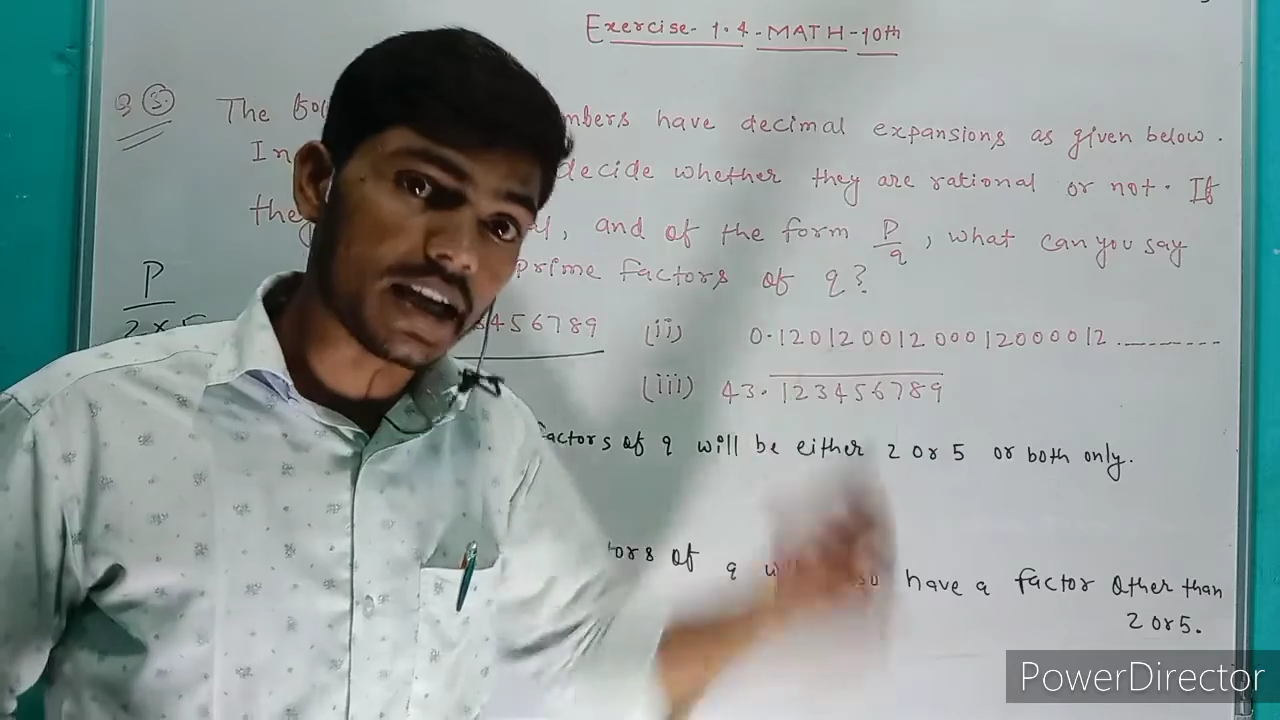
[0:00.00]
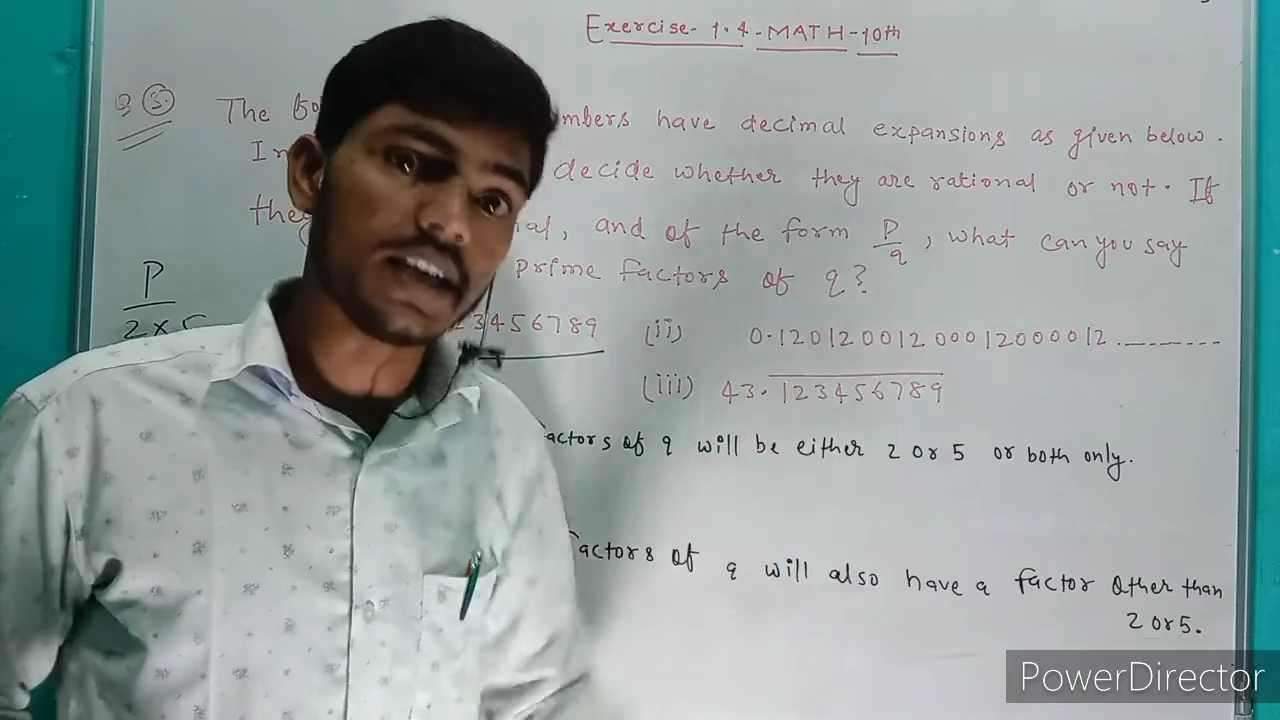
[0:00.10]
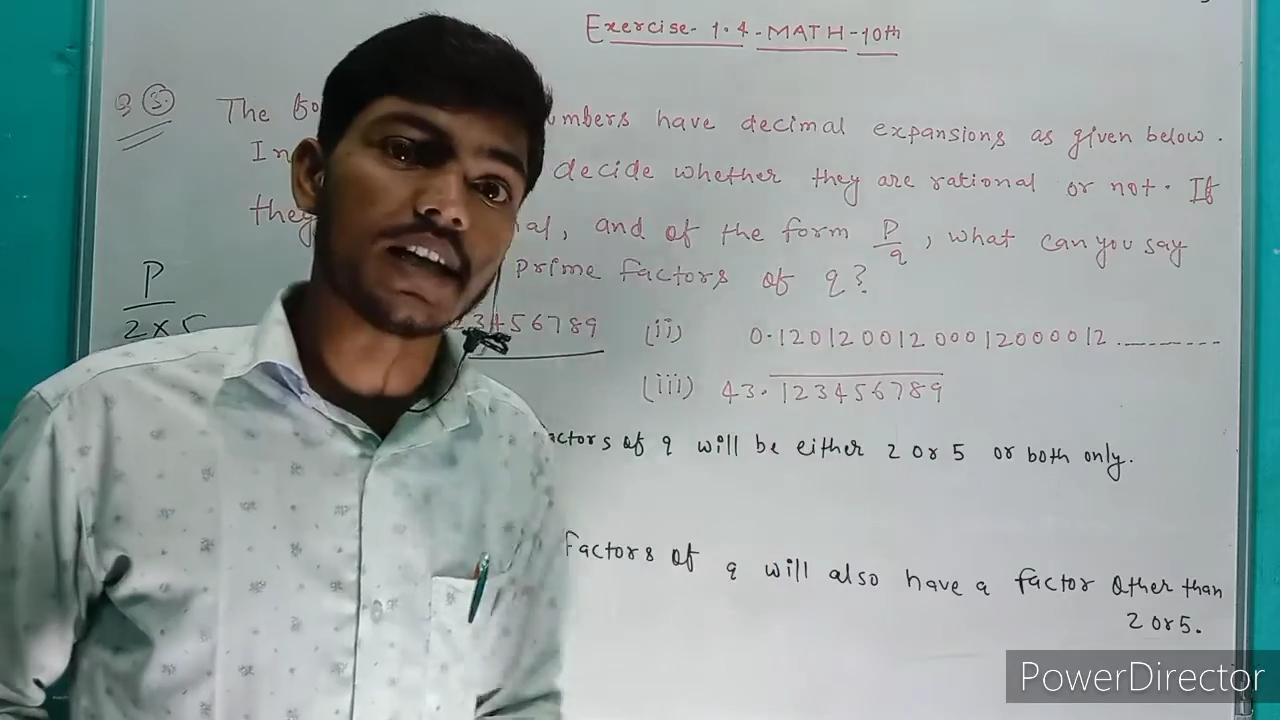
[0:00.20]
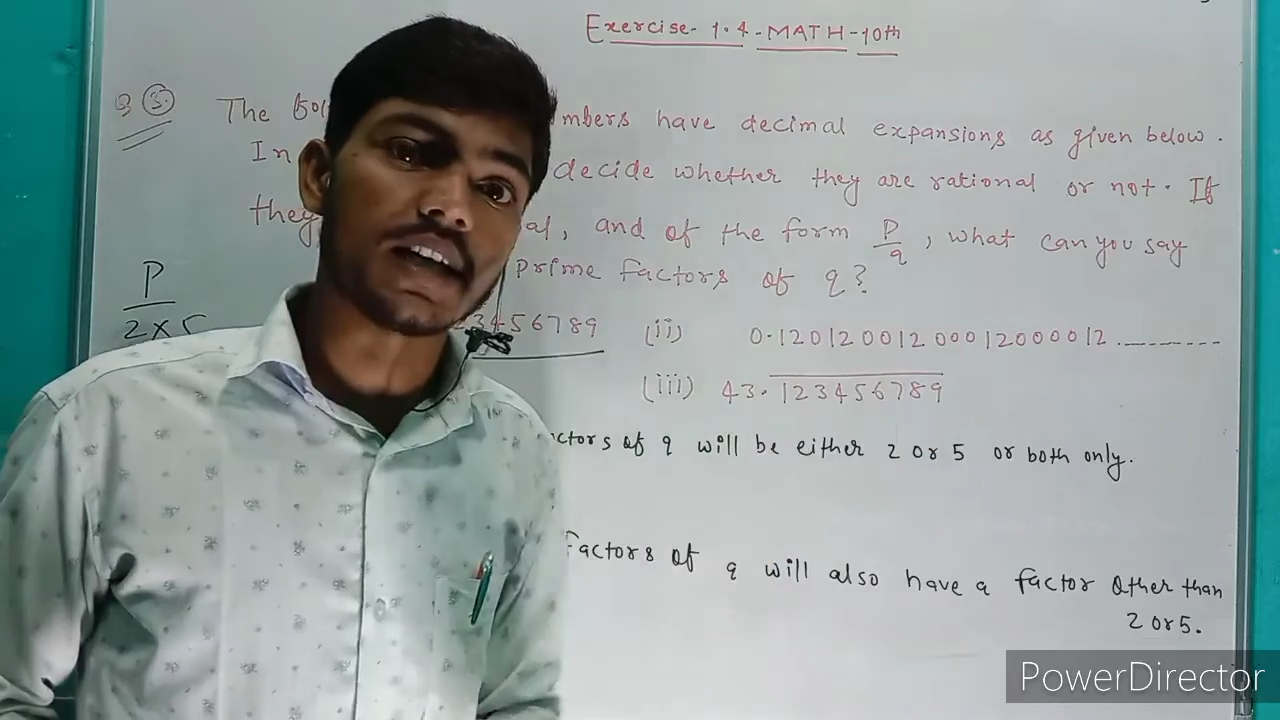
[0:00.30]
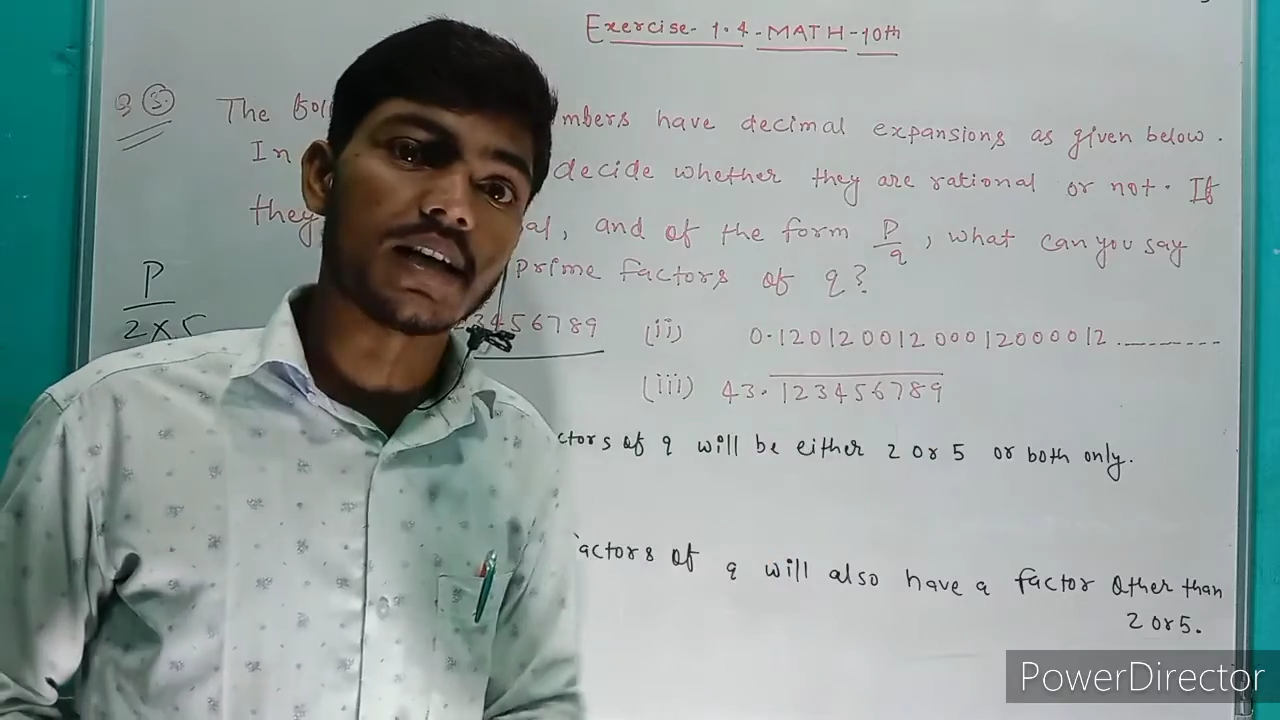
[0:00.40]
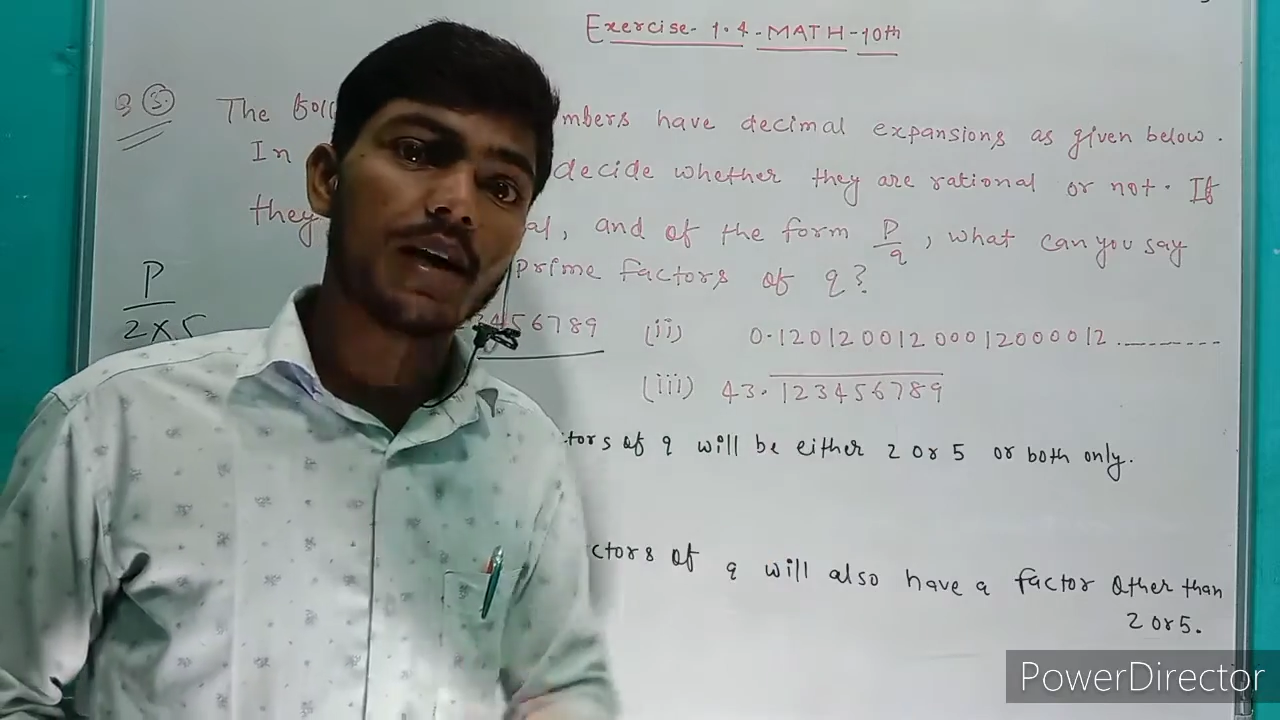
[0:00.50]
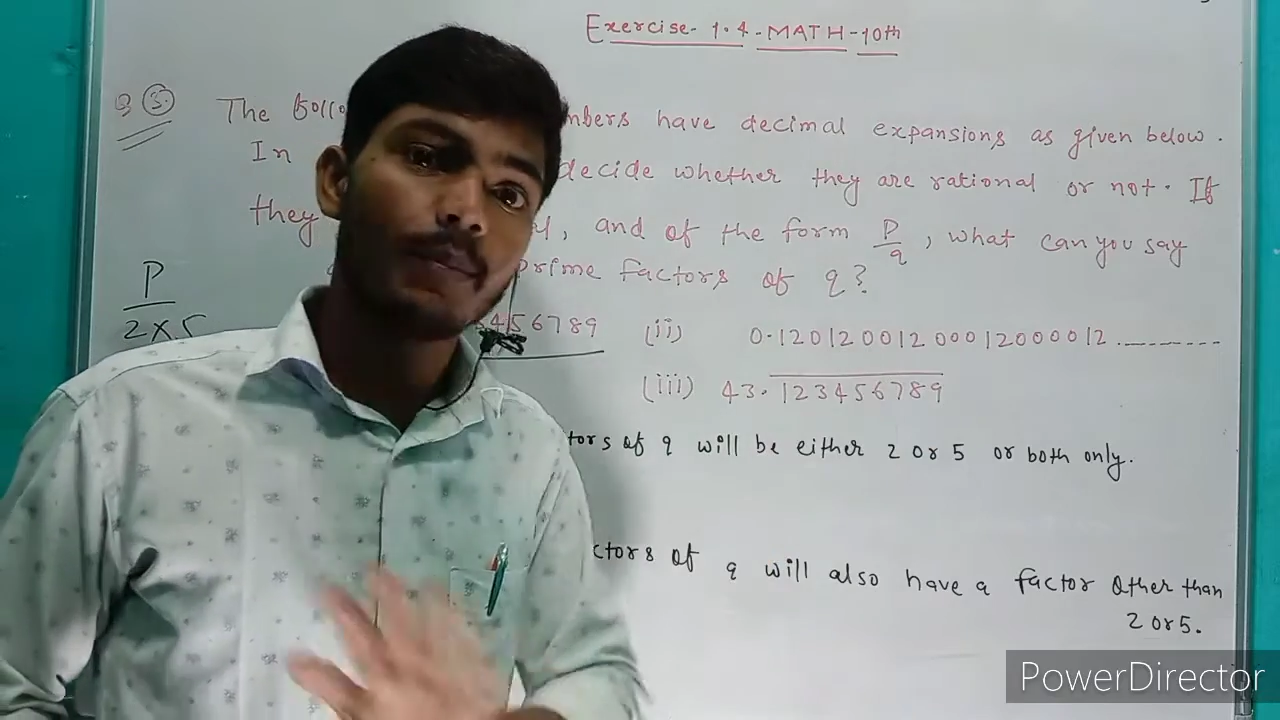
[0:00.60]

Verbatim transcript: है ही नहीं